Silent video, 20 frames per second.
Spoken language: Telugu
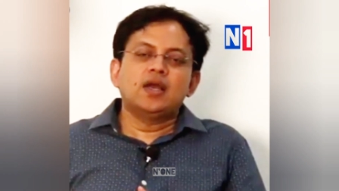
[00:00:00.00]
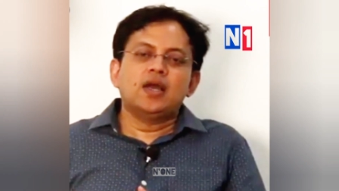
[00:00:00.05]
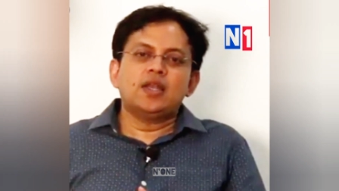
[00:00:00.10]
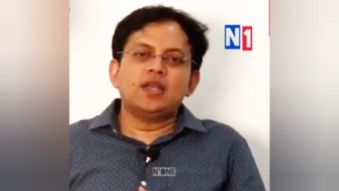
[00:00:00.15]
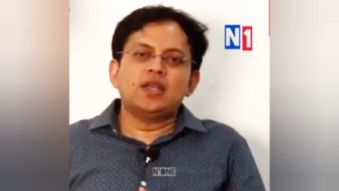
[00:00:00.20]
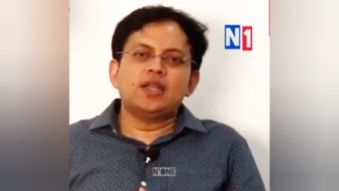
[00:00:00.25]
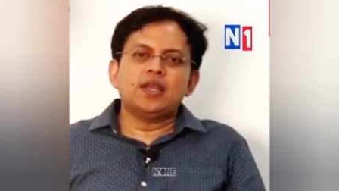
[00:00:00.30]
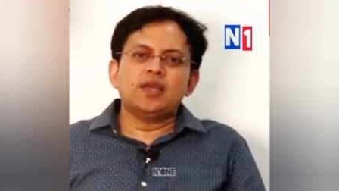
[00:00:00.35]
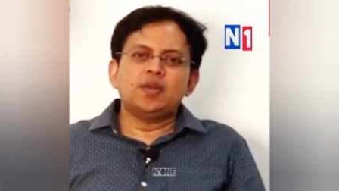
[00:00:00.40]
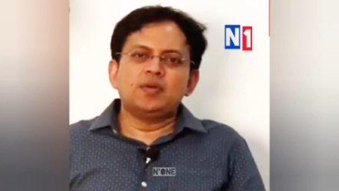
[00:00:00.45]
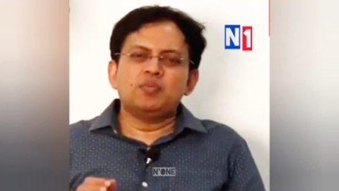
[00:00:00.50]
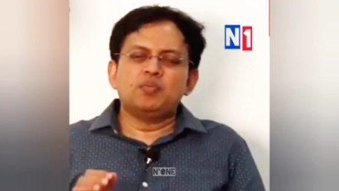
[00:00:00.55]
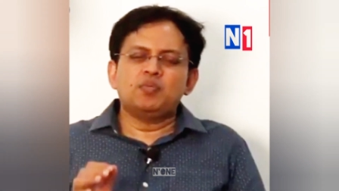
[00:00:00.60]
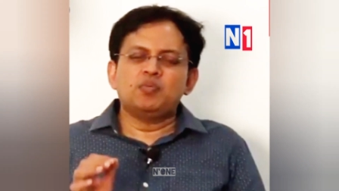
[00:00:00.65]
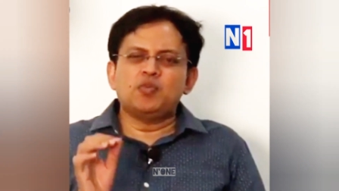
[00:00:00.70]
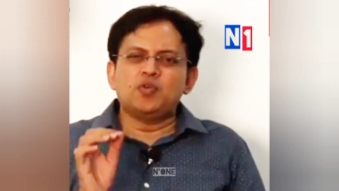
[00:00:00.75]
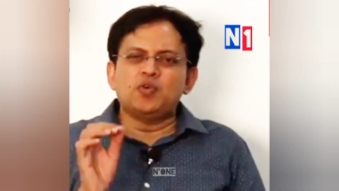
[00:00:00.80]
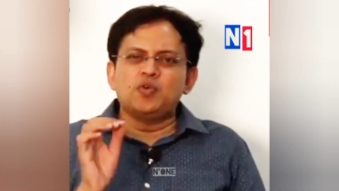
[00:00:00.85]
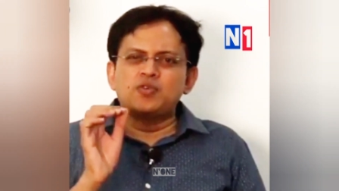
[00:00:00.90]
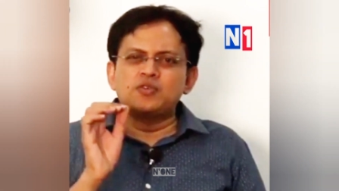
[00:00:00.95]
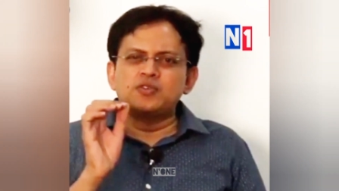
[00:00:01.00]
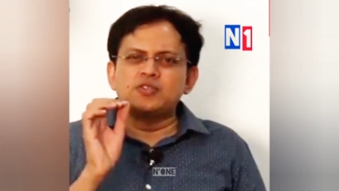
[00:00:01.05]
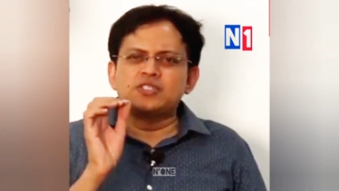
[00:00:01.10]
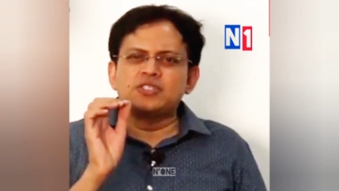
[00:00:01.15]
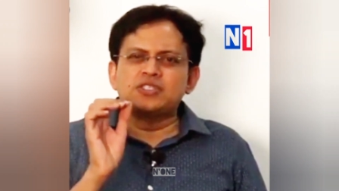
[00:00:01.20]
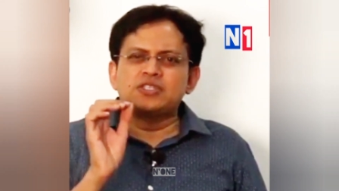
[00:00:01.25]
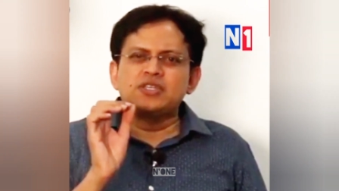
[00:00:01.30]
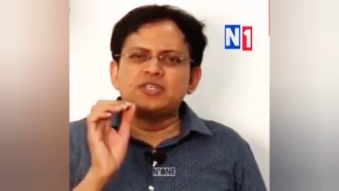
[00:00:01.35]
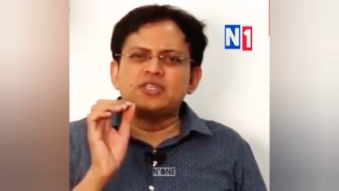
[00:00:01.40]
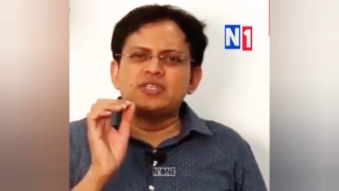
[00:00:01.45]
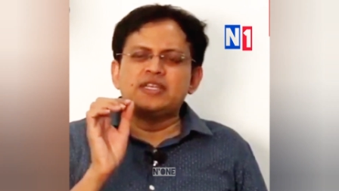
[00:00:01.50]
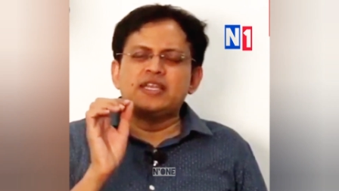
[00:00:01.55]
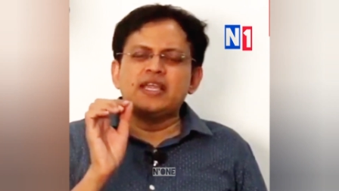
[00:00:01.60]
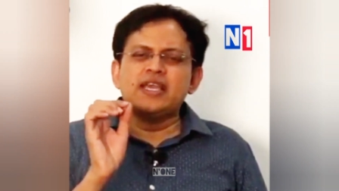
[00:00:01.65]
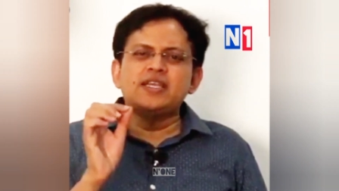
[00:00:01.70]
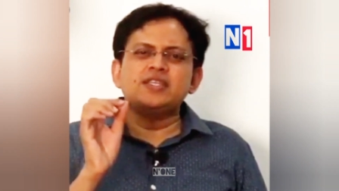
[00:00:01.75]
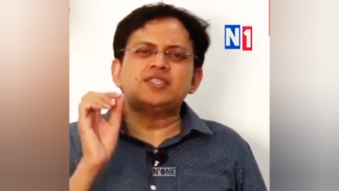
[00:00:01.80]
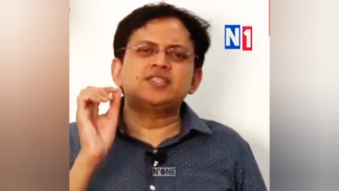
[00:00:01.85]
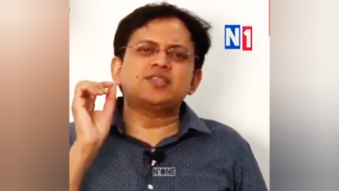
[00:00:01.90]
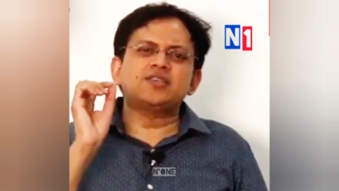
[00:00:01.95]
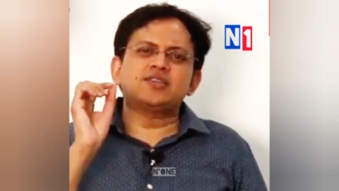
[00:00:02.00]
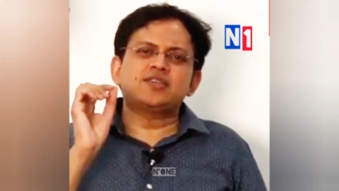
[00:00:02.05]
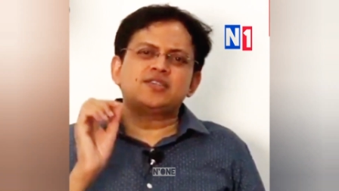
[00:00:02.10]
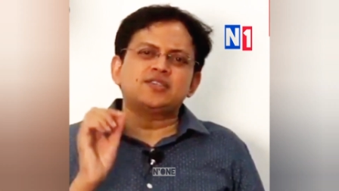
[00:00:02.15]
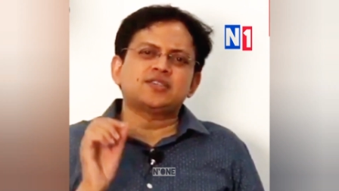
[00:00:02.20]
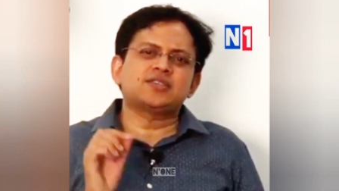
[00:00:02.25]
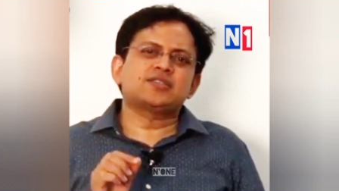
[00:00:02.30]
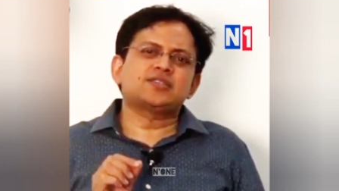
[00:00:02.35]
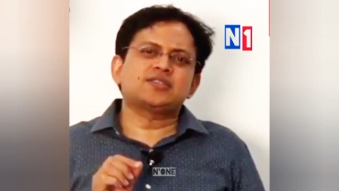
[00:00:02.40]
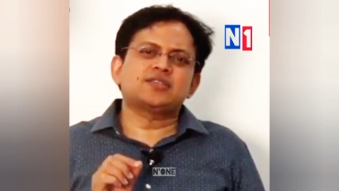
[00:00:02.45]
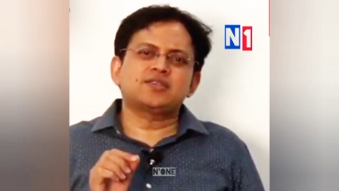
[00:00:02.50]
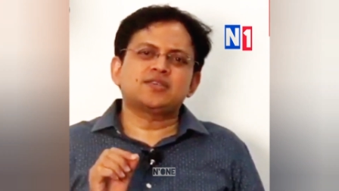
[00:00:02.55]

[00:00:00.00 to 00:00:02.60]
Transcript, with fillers: అంటే మోస్ట్ డేంజరస్